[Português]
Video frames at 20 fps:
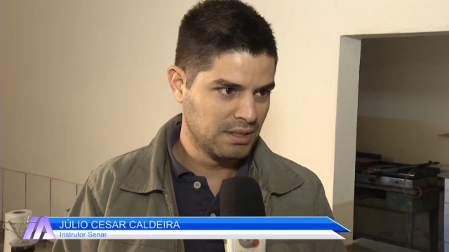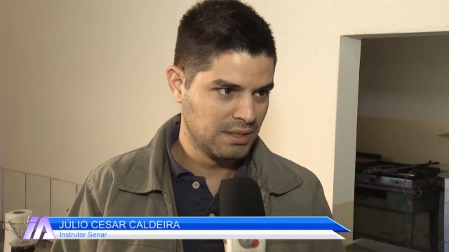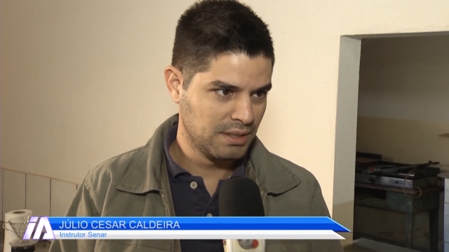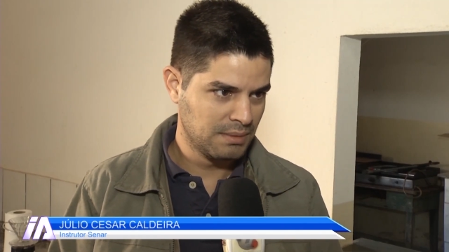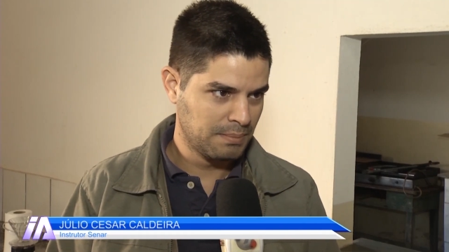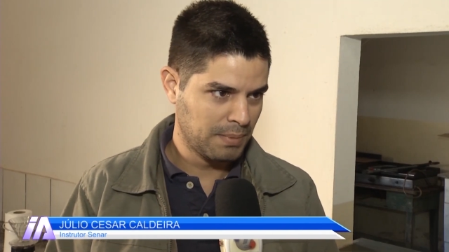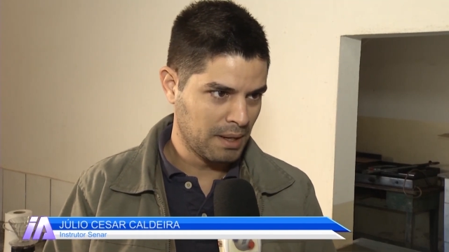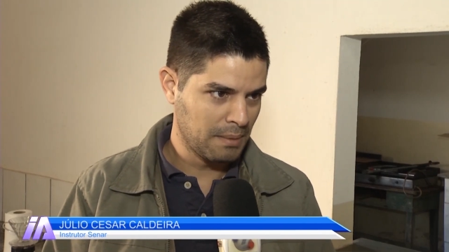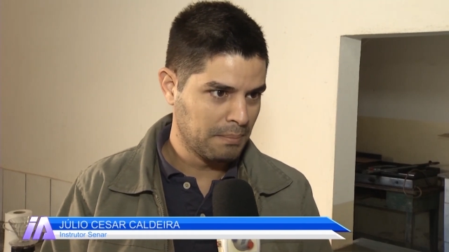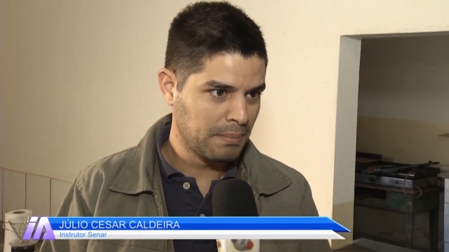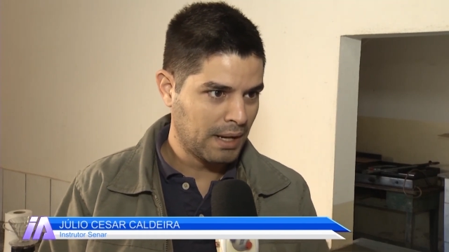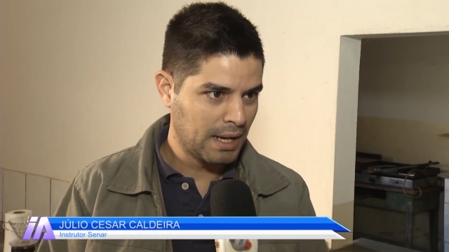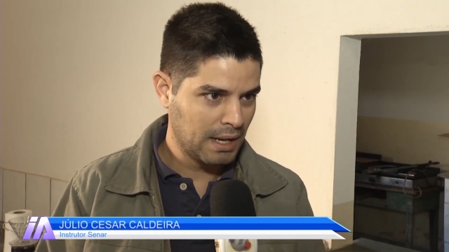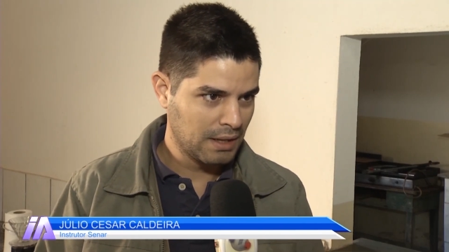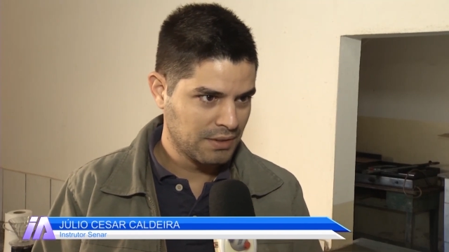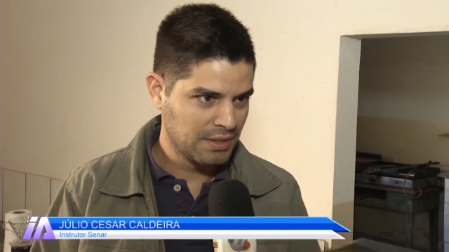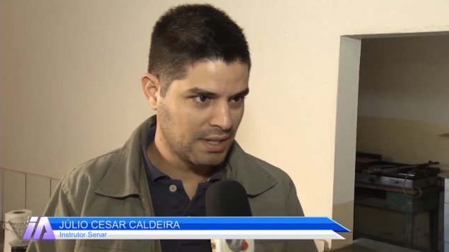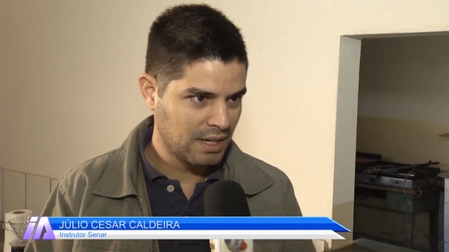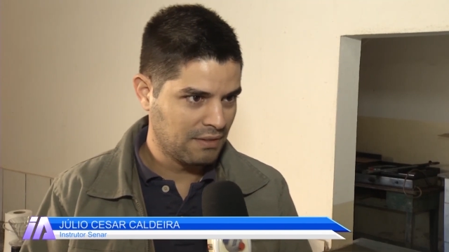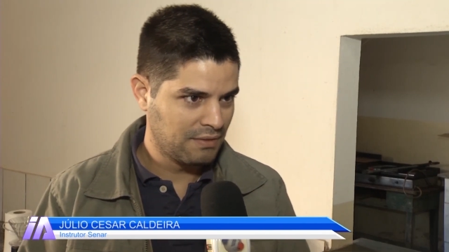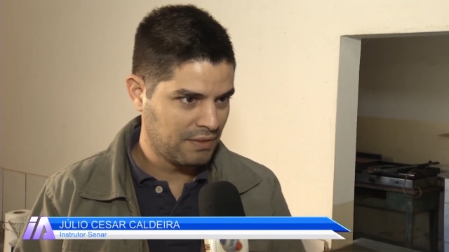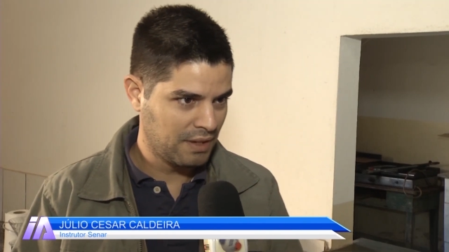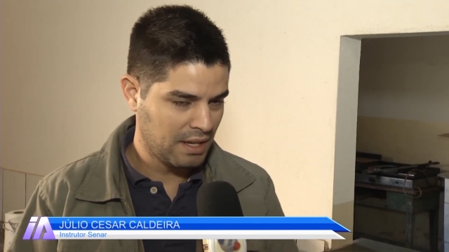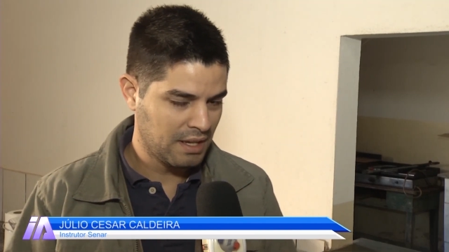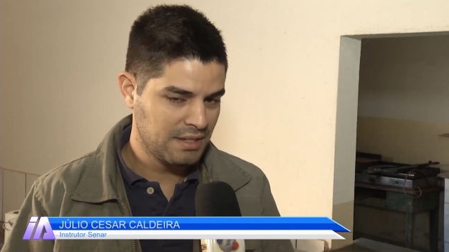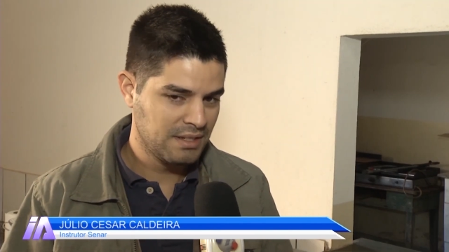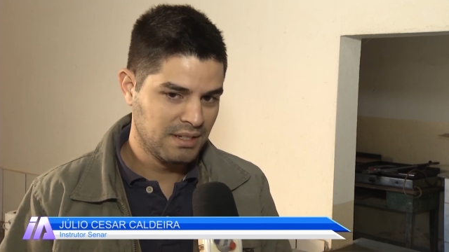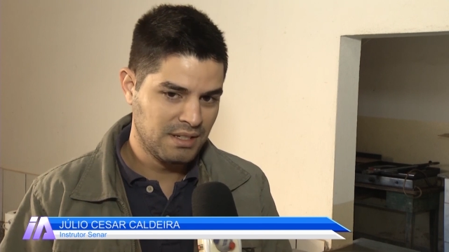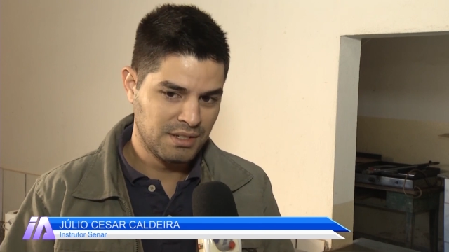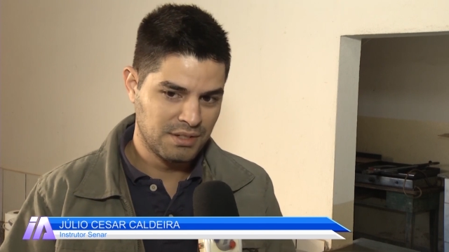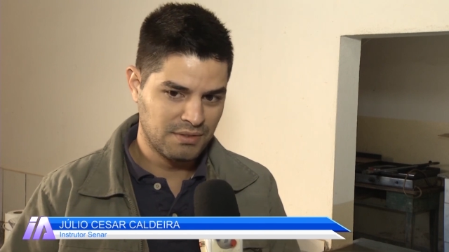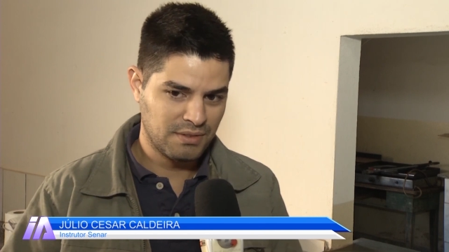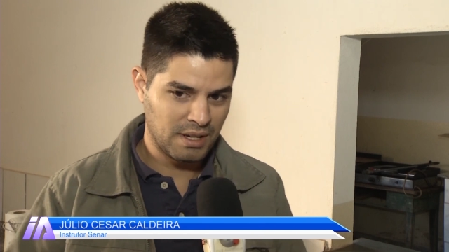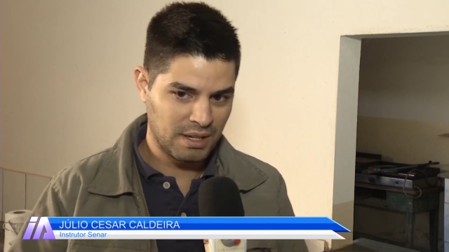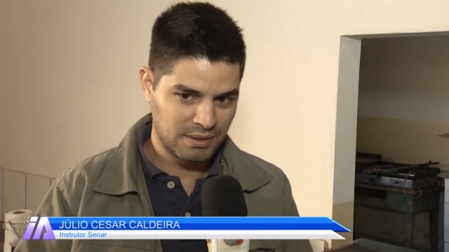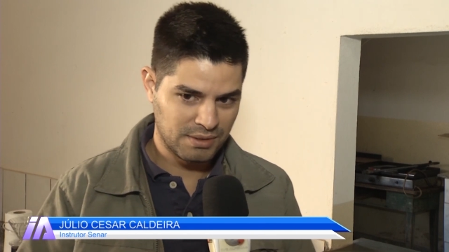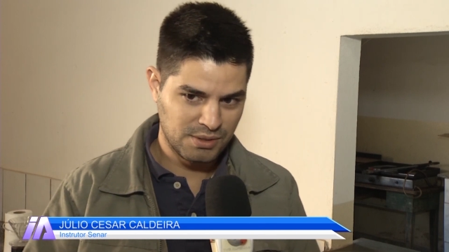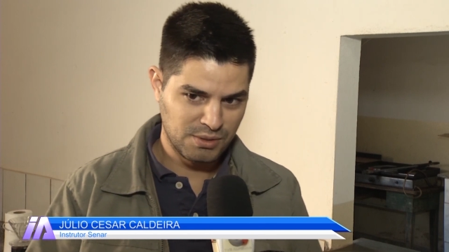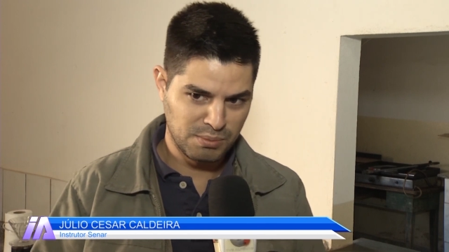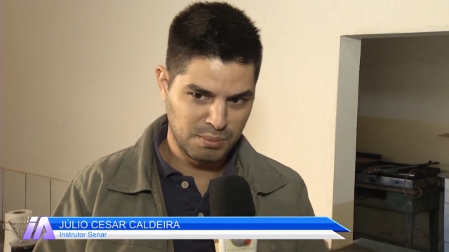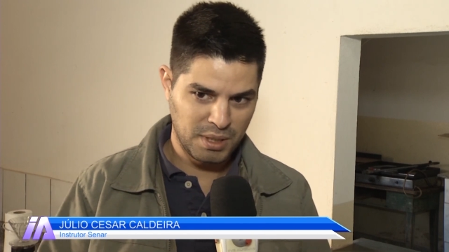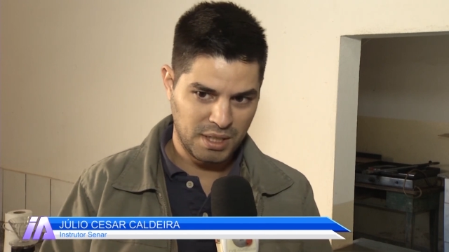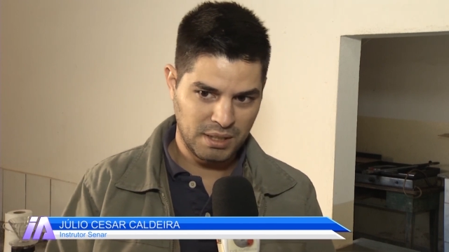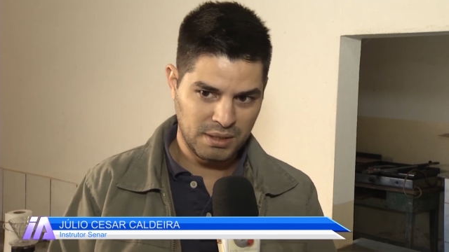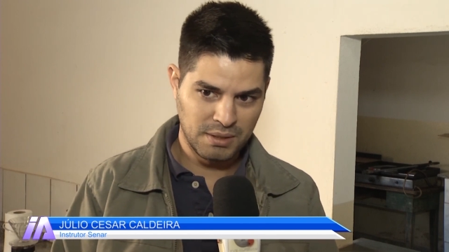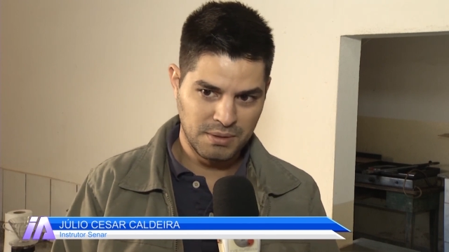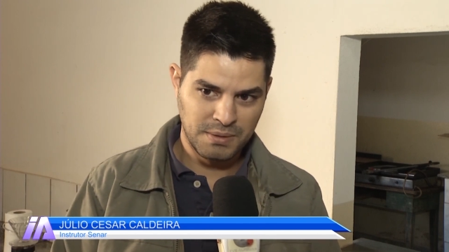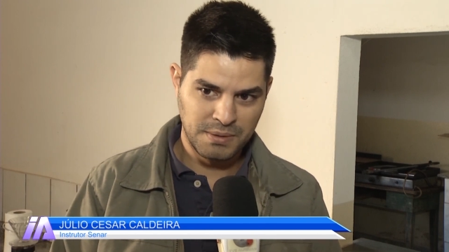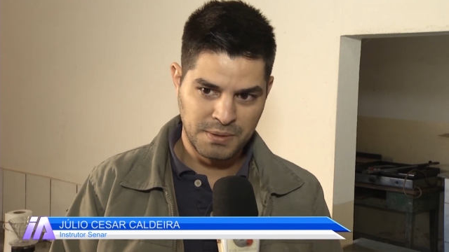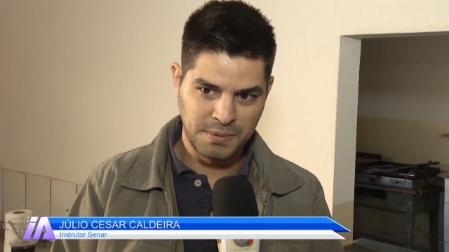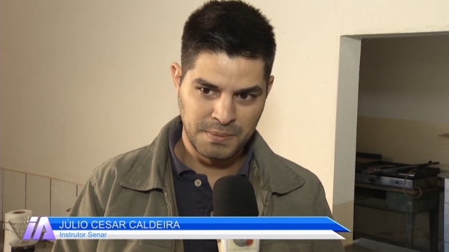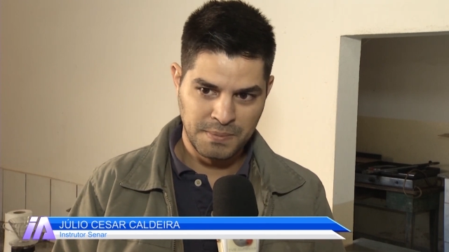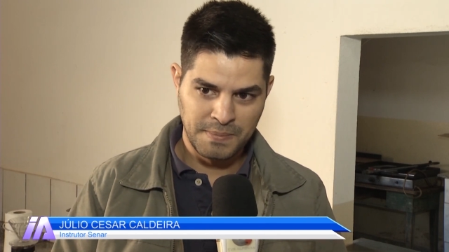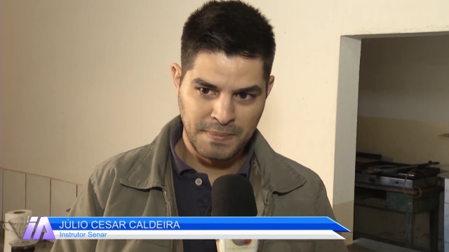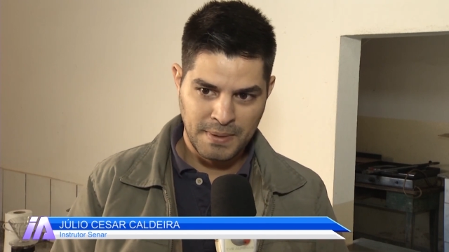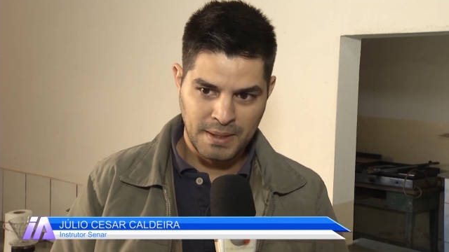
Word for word: de preparo de cafés em diversos métodos